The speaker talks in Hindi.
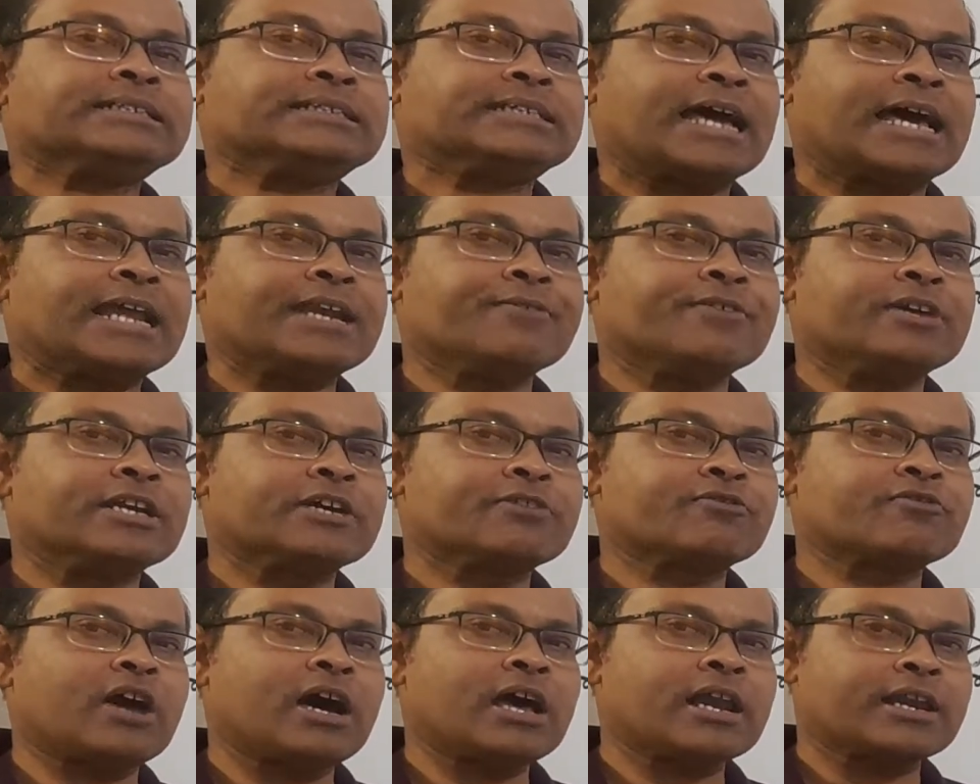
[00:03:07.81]

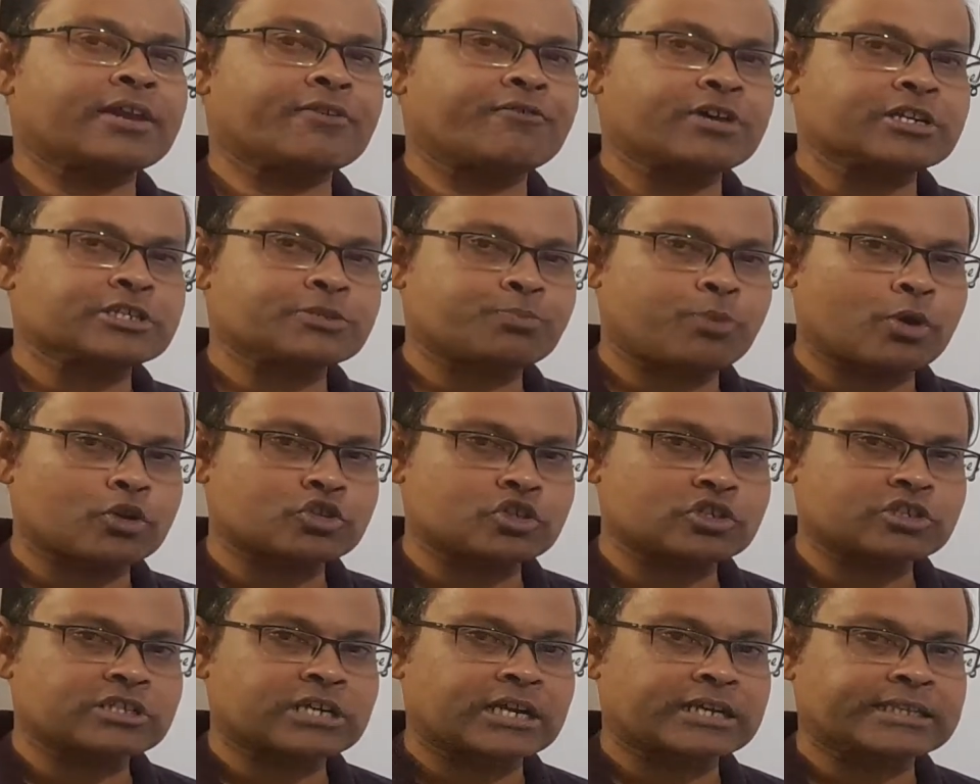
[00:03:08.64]
डेरिवेटिव का रिवर्स
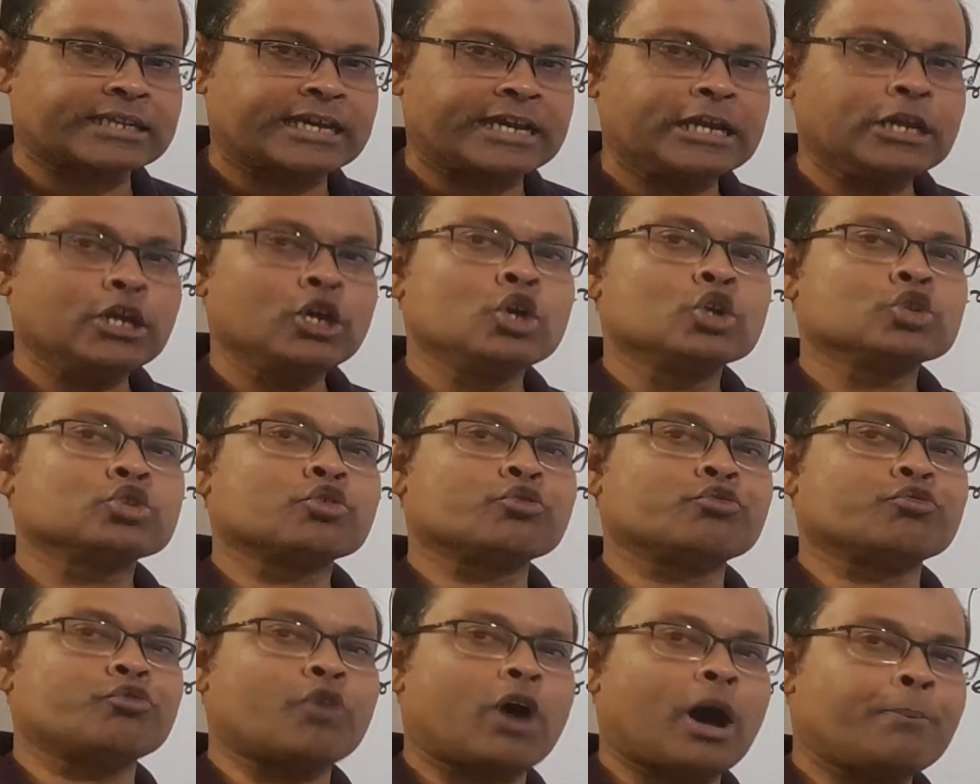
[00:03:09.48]
प्रोसेस करते हैं
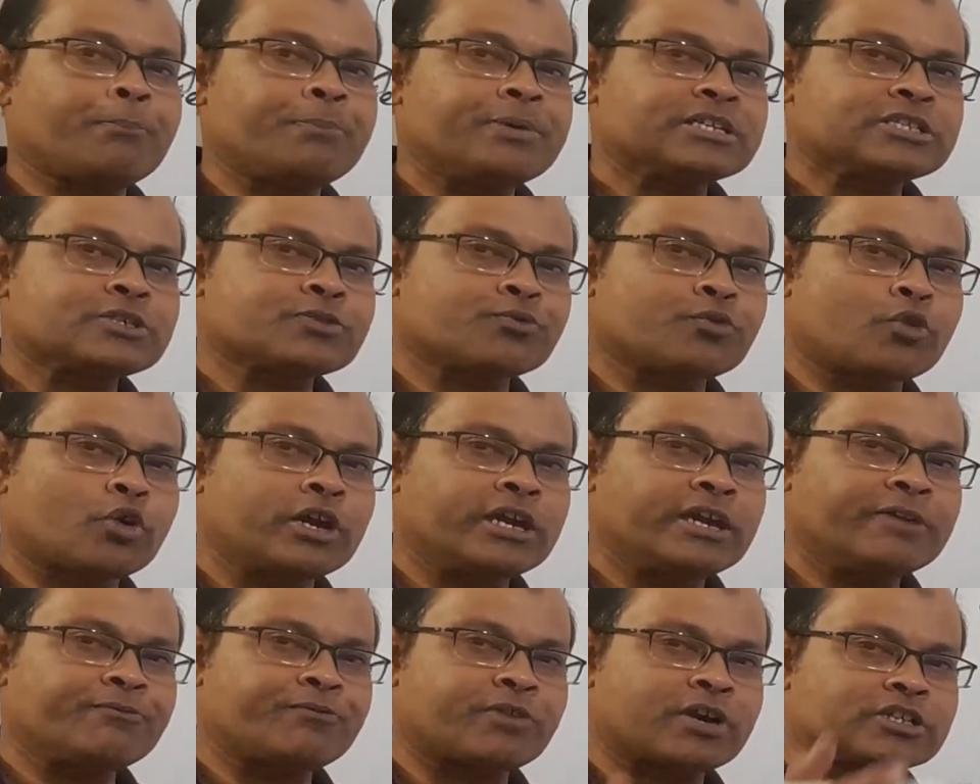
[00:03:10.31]
तो वापस
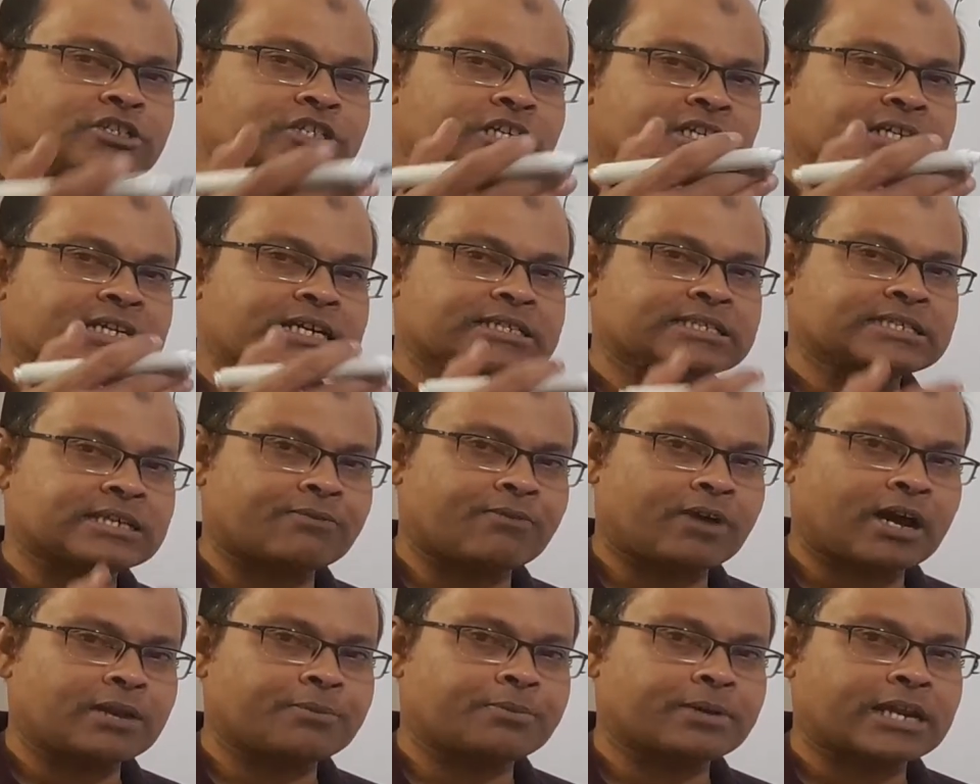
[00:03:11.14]
वही फंक्शन या
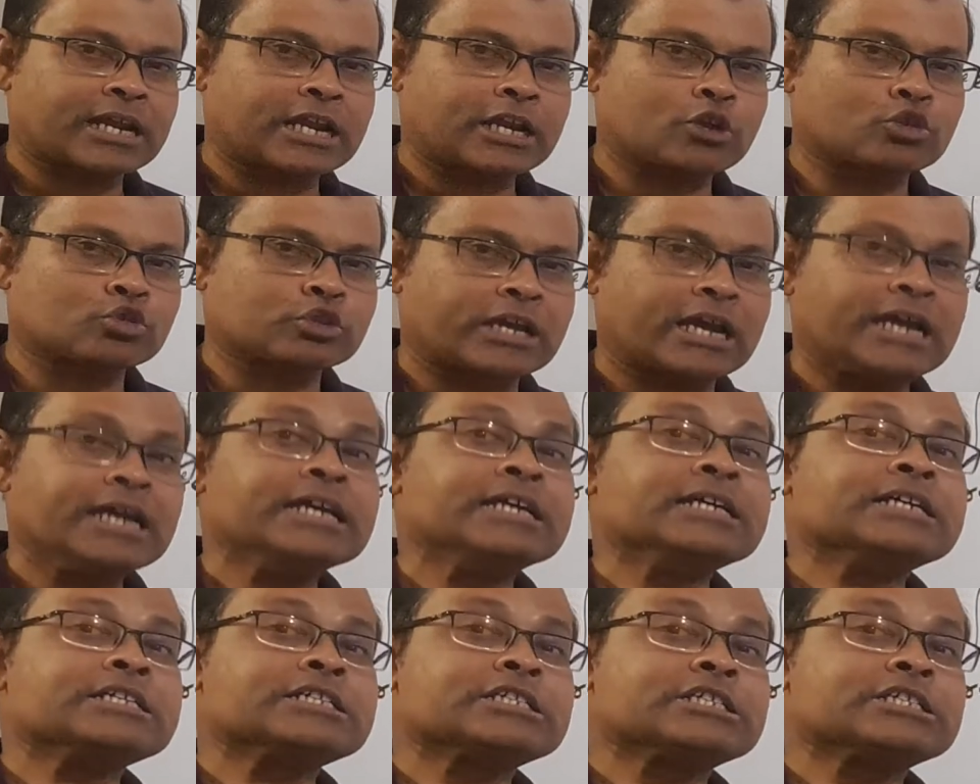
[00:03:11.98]
सवाल बनाना होता है